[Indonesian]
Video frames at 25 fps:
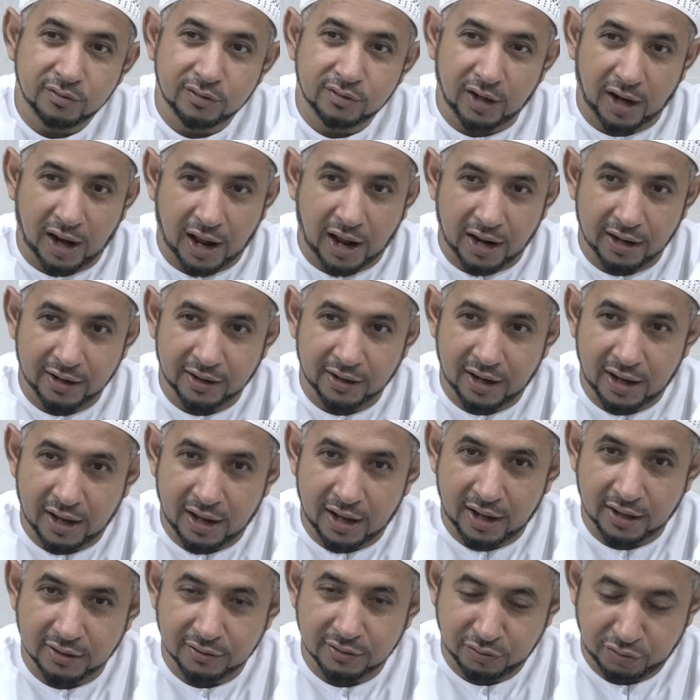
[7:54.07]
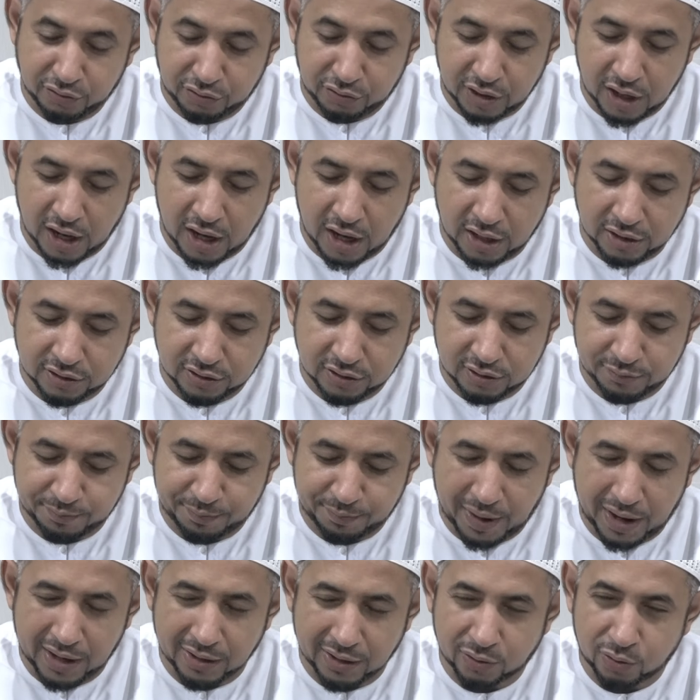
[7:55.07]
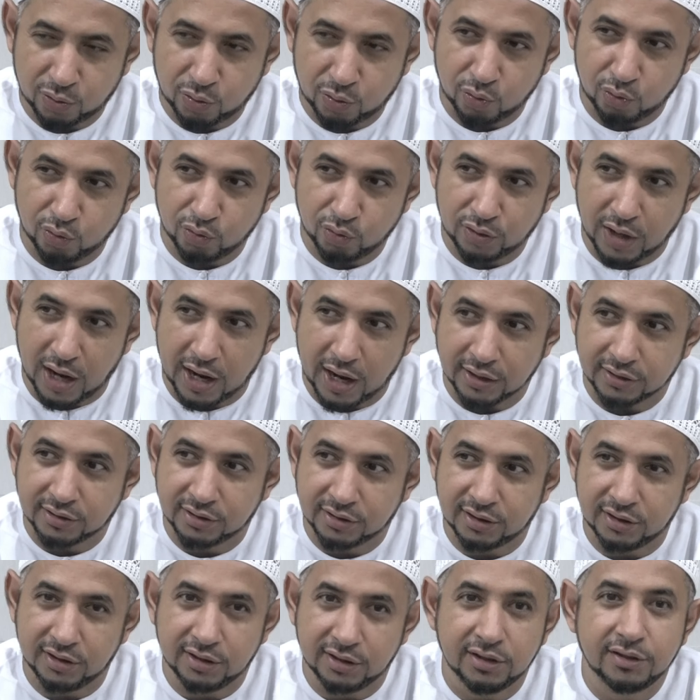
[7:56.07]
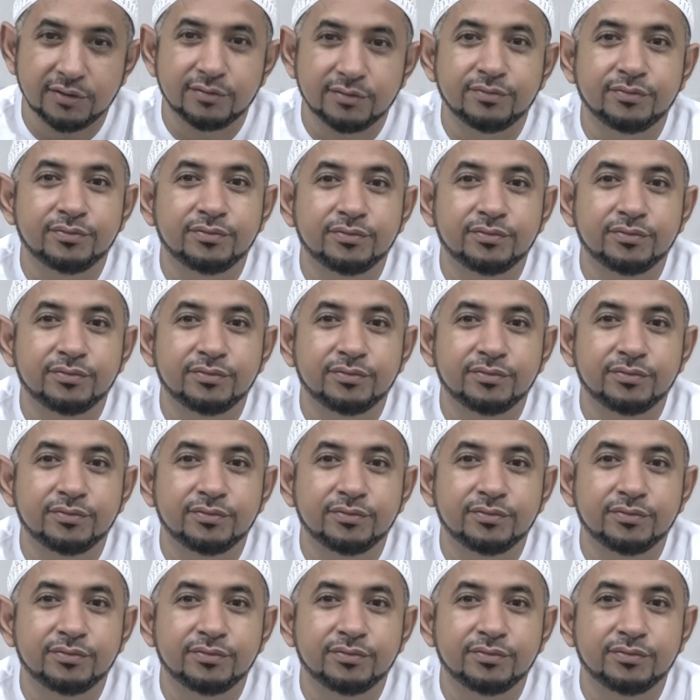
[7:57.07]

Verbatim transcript: celana, jas, sepatu, dasi,